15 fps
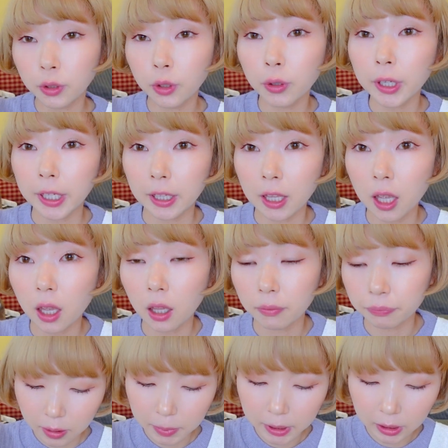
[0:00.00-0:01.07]
というわけで
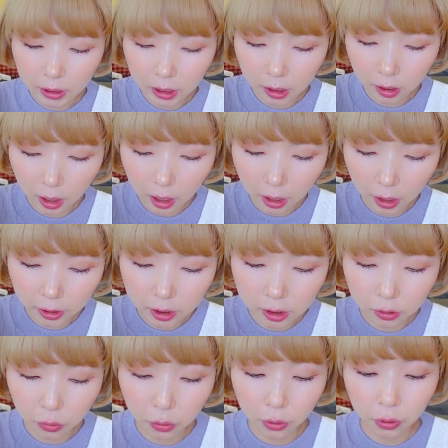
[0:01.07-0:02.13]
みんな聞いて私
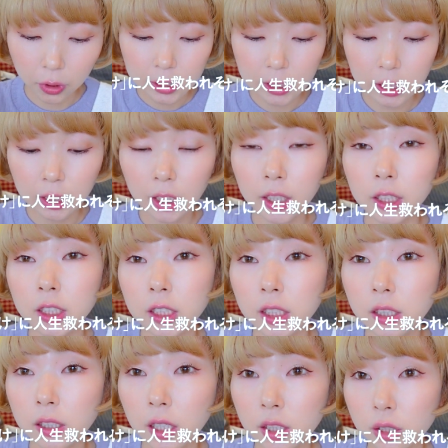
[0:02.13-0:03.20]
のしいたけに
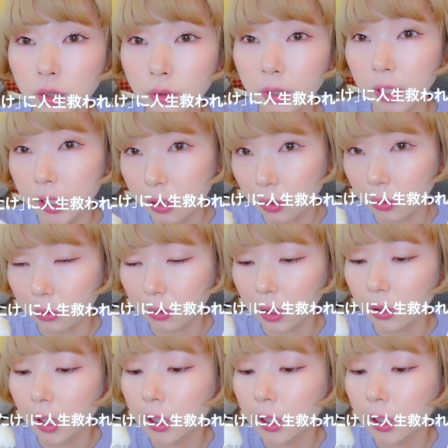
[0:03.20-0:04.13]
人生救われそうっていう